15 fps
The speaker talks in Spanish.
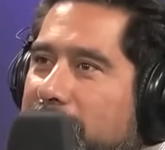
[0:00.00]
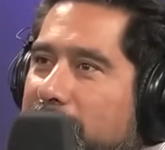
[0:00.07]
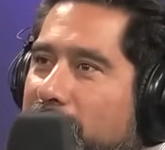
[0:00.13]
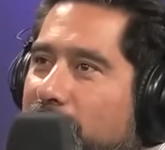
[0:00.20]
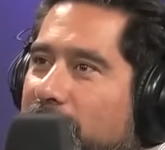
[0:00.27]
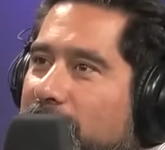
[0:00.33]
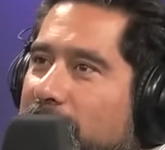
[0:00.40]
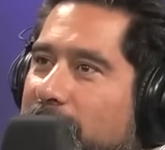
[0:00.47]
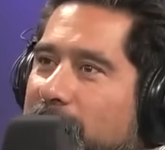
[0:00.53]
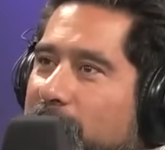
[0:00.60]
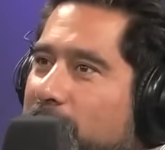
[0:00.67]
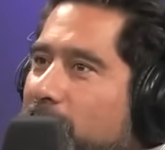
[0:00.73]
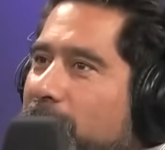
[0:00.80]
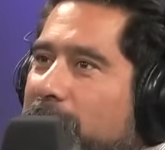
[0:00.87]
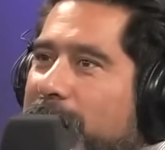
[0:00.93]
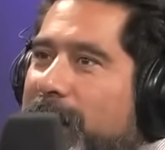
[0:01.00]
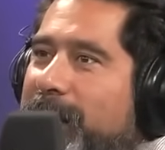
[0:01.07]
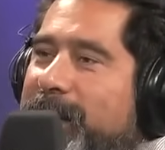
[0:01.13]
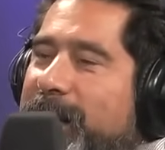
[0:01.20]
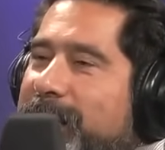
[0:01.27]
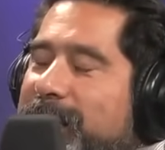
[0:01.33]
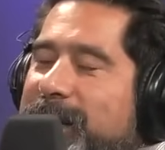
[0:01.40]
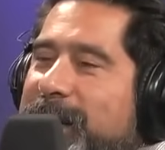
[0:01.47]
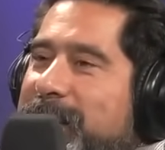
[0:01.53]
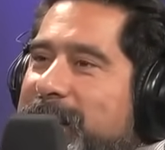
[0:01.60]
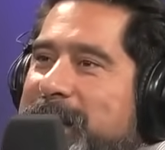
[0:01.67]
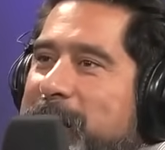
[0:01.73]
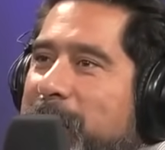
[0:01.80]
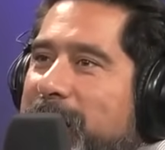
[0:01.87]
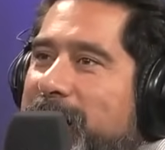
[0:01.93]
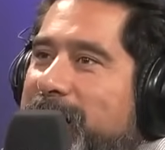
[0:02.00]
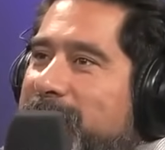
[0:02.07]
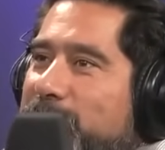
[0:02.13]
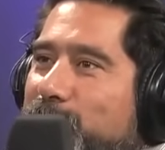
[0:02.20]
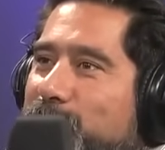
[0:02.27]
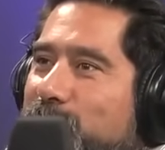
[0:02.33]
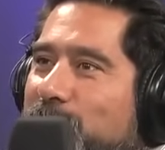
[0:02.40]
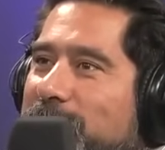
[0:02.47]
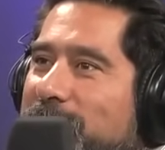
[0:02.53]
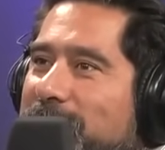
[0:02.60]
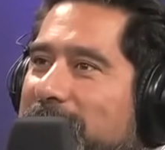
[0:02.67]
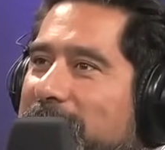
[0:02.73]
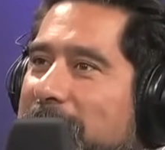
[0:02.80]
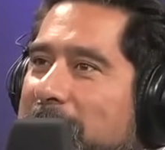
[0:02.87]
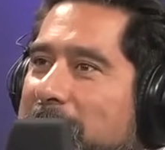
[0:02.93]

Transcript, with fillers: El, el, el sistema de retribución de becas